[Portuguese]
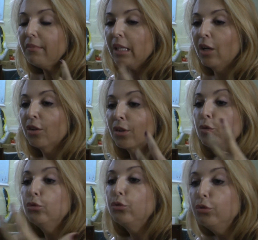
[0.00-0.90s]
a nossa
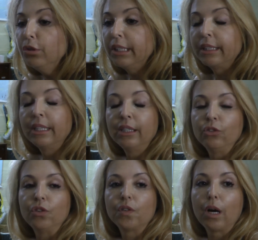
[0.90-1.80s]
cultura
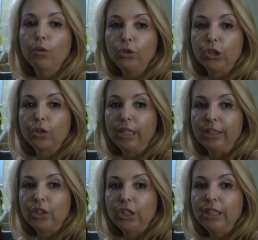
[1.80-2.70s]
de saúde
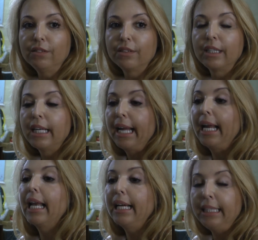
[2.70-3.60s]
coletiva,
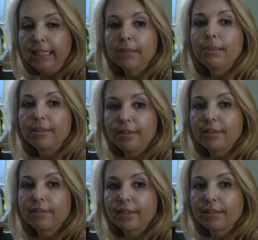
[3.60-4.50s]
ela ainda
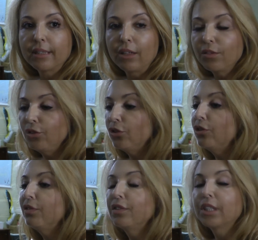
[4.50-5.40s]
precisa avançar no sentido
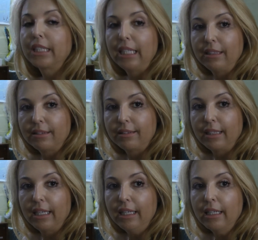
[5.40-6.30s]
de
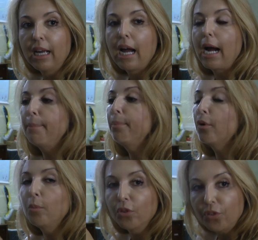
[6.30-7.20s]
fortalecer a
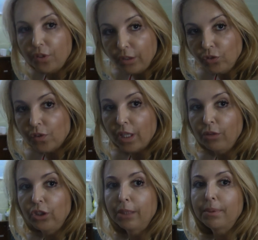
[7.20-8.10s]
promoção de
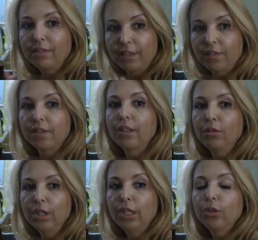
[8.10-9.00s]
saúde e a
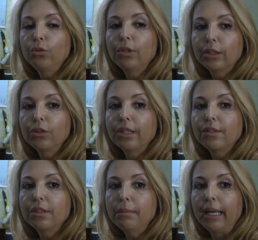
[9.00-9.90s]
prevenção do
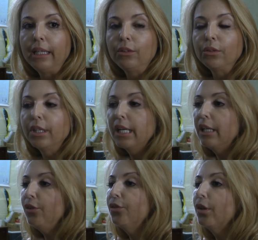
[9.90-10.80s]
adoecimento.
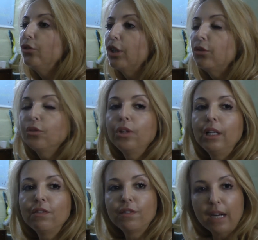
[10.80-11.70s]
E o Saúde é Tudo
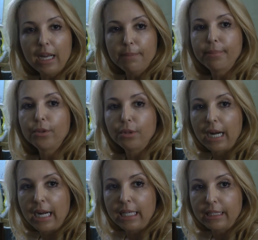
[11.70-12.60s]
ele vai para o
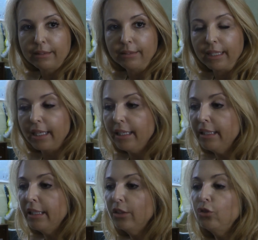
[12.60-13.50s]
ar,
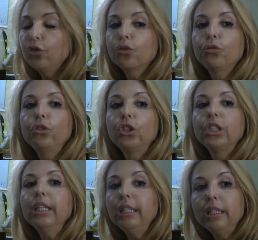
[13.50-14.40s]
né?
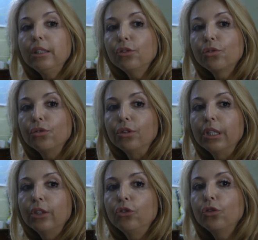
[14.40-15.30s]
Discutir isso,
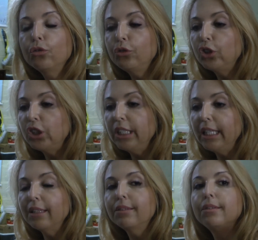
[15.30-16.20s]

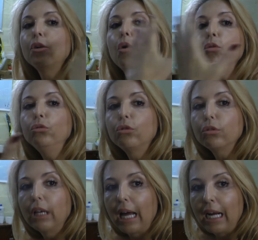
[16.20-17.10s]
discutir esse
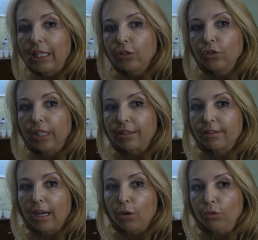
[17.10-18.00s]
outro lado da
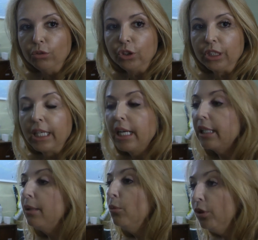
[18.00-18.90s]
saúde,
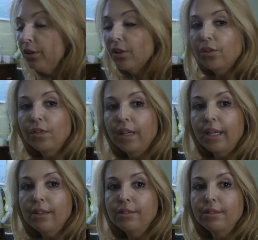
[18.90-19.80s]
que muitas
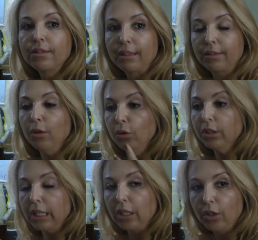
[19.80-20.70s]
vezes, essa
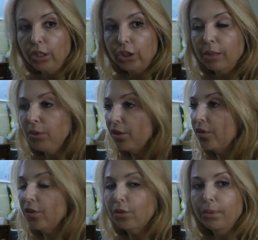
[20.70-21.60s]
outra lógica, muitas
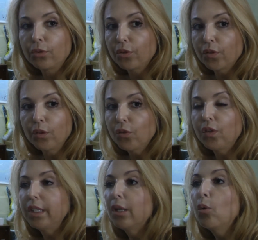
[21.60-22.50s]
vezes as pessoas não
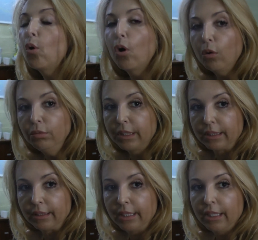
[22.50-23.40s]
se dão
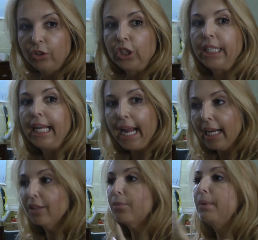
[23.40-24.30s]
conta de que
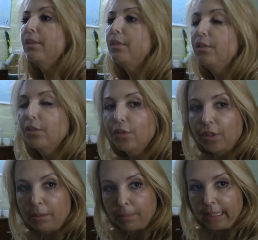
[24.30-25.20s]
elas precisam
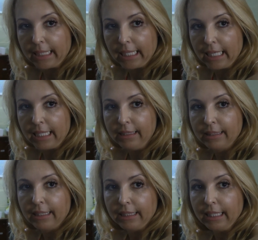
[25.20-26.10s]
se implicar
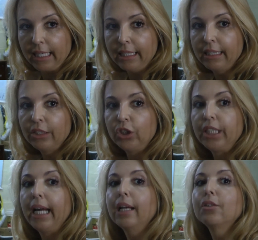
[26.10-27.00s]
né? De
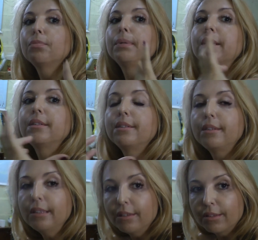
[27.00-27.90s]
que elas
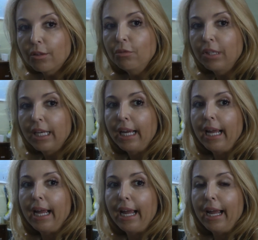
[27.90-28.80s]
precisam
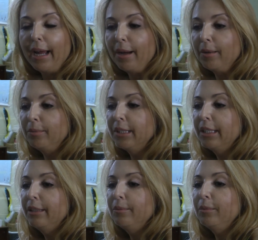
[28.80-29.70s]
é,
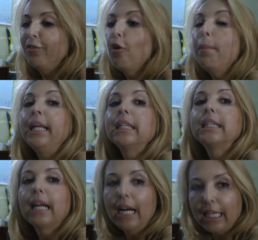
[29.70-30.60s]

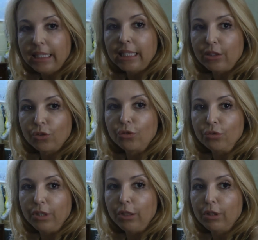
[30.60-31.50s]
fomentar
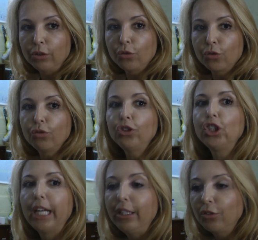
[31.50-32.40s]
isso enquanto
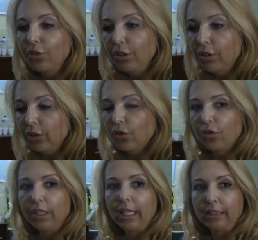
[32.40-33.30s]
sujeitos, enquanto
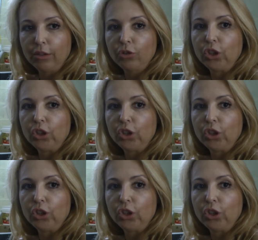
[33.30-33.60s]
cidadãos